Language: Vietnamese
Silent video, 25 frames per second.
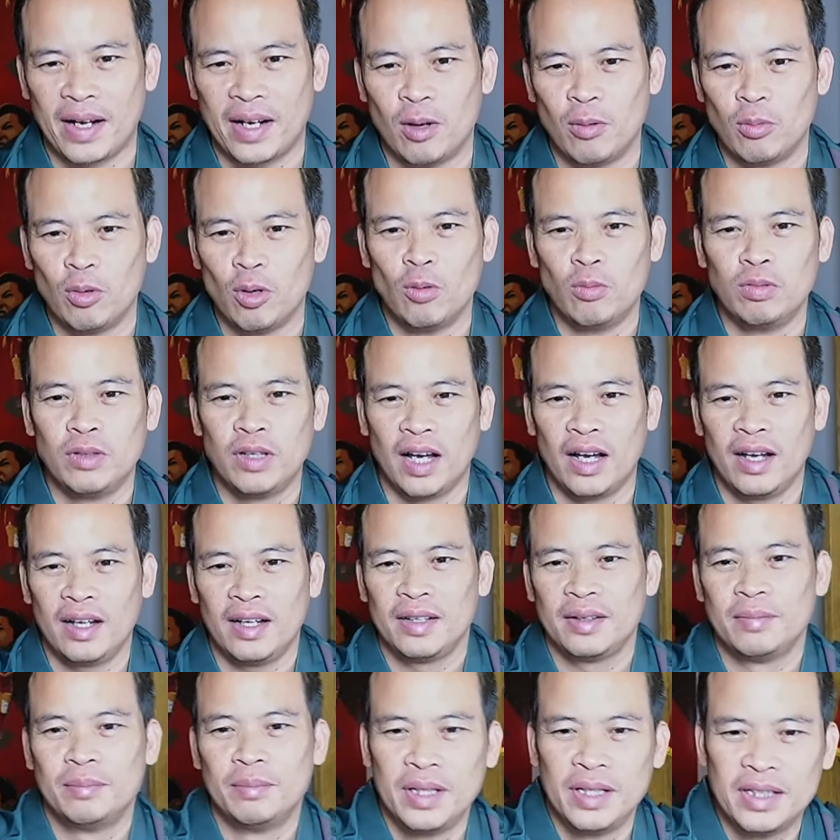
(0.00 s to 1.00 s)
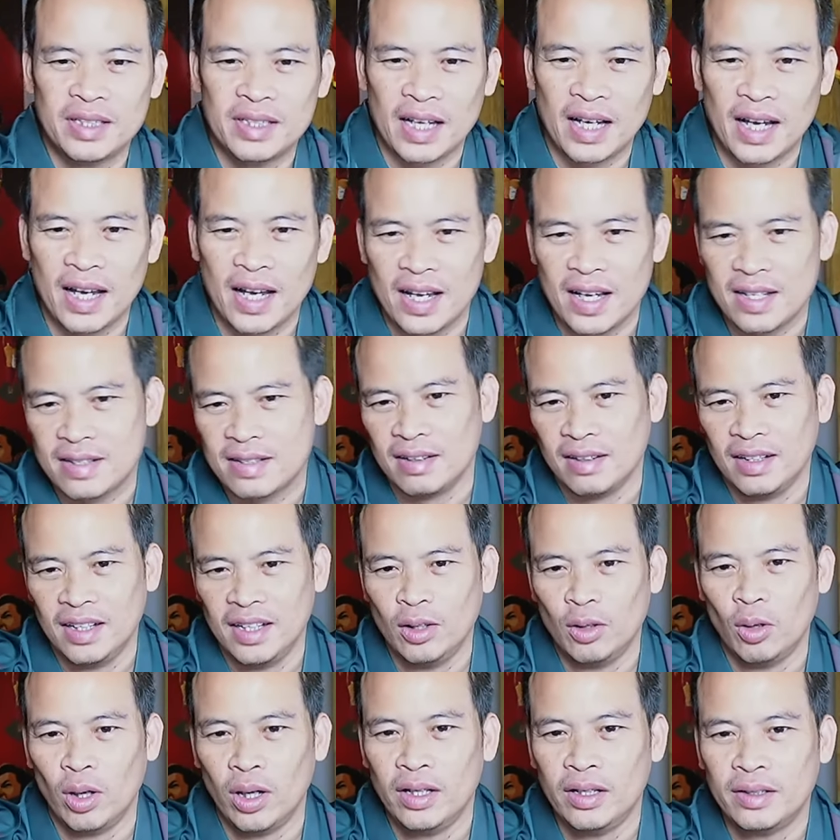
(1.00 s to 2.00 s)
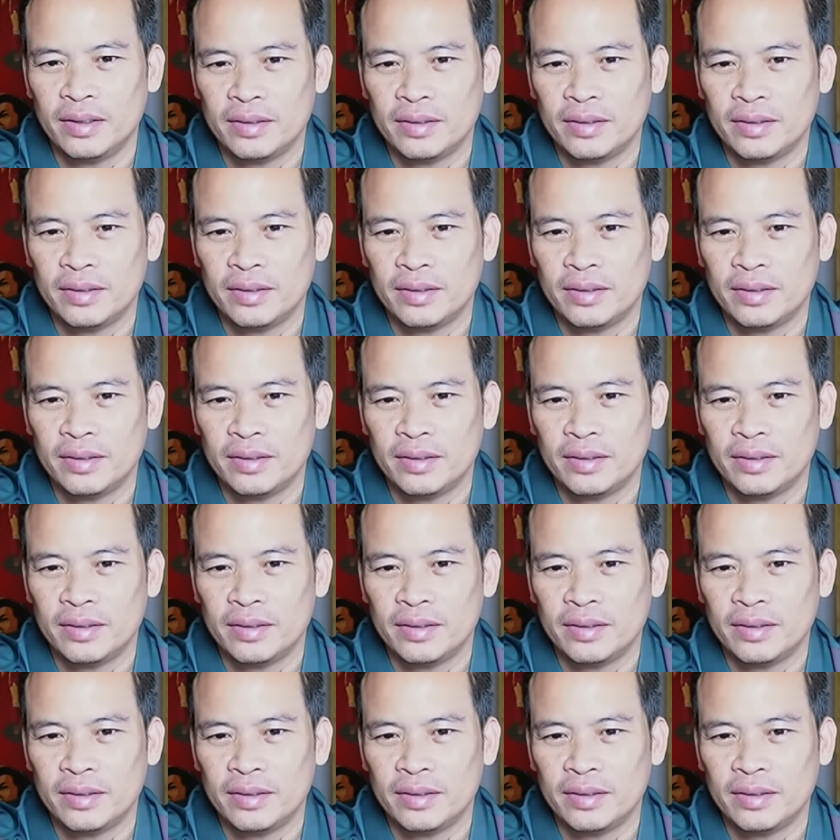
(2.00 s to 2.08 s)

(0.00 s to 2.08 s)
không đúng nhá. Mình sẽ xử lý luôn.